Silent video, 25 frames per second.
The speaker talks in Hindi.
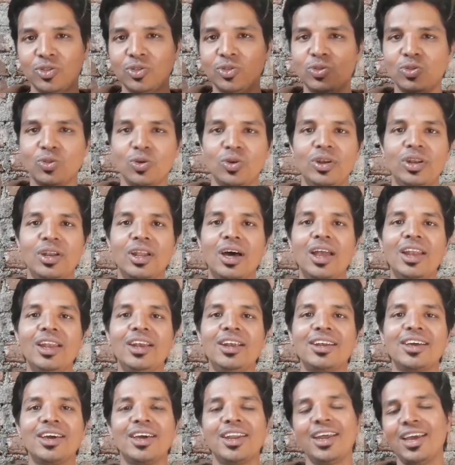तो ना लेट
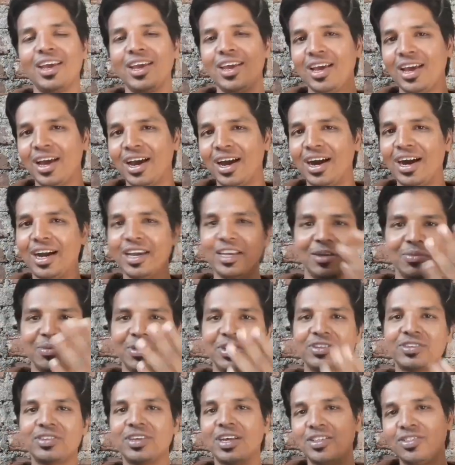करें आइए
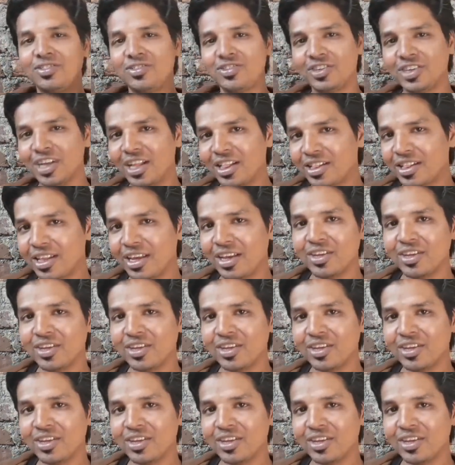मेरे साथ चलते